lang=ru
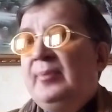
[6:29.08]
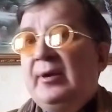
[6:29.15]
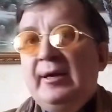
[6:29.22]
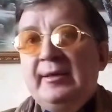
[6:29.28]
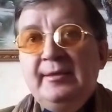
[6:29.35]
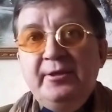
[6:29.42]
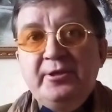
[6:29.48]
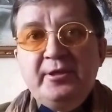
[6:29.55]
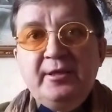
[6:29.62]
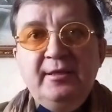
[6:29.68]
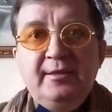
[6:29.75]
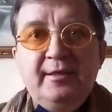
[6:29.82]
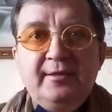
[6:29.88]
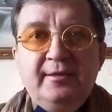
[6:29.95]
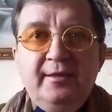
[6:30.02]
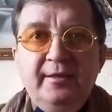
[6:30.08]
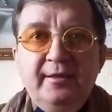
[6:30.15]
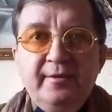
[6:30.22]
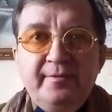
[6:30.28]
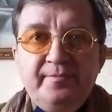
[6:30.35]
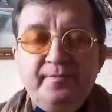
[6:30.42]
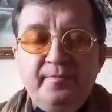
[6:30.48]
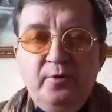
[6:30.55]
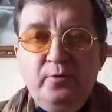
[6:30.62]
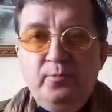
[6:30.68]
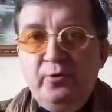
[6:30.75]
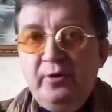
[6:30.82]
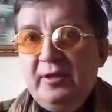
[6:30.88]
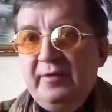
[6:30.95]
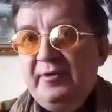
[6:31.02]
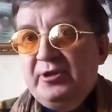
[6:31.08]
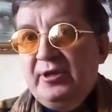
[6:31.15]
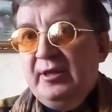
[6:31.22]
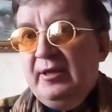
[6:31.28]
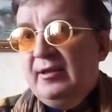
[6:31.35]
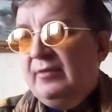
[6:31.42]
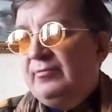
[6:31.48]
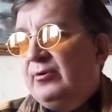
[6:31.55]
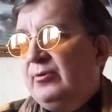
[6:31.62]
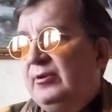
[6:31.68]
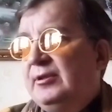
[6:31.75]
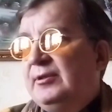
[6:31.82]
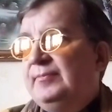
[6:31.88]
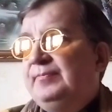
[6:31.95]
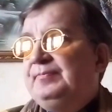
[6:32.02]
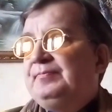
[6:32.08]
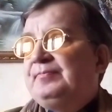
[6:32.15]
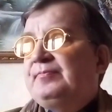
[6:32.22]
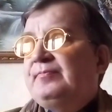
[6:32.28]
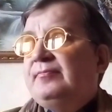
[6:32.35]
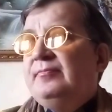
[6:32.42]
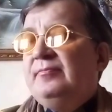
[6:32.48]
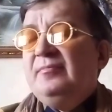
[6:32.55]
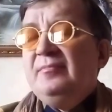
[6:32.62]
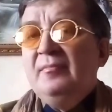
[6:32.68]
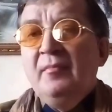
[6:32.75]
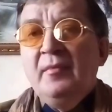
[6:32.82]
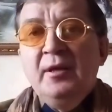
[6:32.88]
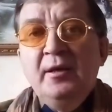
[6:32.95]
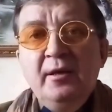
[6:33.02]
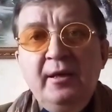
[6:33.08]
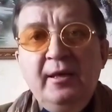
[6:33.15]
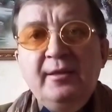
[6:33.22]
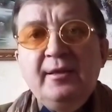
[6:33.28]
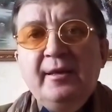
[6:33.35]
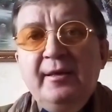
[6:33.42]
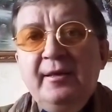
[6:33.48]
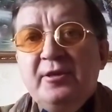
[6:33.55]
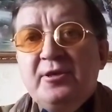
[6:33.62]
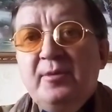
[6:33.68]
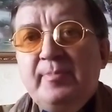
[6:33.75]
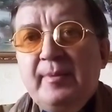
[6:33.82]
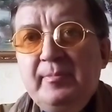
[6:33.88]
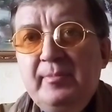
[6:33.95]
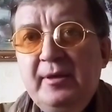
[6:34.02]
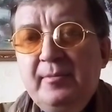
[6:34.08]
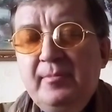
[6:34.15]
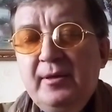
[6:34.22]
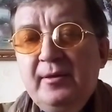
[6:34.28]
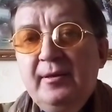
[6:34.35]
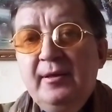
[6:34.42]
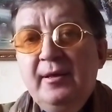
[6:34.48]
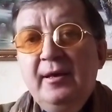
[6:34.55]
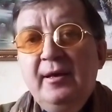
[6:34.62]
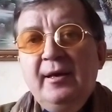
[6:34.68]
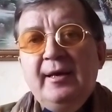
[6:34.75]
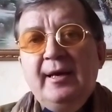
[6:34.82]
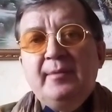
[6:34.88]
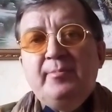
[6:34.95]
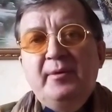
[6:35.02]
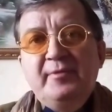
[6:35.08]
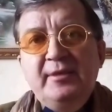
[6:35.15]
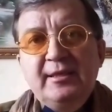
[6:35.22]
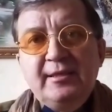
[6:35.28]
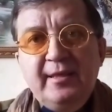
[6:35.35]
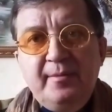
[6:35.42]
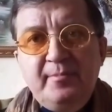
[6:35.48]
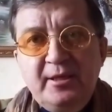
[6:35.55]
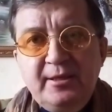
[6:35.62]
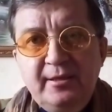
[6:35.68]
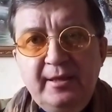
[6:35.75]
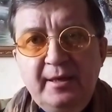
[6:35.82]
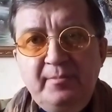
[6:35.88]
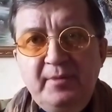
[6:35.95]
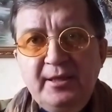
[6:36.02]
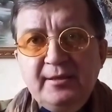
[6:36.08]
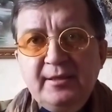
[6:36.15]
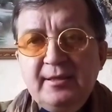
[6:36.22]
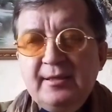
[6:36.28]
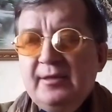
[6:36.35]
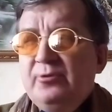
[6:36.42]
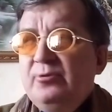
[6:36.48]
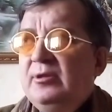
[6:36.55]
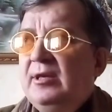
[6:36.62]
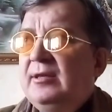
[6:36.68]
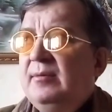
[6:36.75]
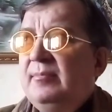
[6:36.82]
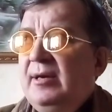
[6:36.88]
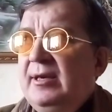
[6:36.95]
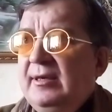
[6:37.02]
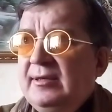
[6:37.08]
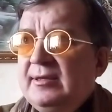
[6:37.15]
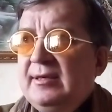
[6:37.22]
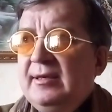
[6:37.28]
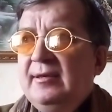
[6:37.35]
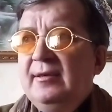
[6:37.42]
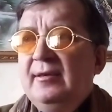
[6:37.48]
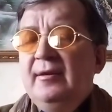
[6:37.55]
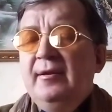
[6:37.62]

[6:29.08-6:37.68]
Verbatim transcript: Практически застыло любое движение на фронте. И это, конечно, проблема. Как мы выстоим эти три месяца, тут надо молиться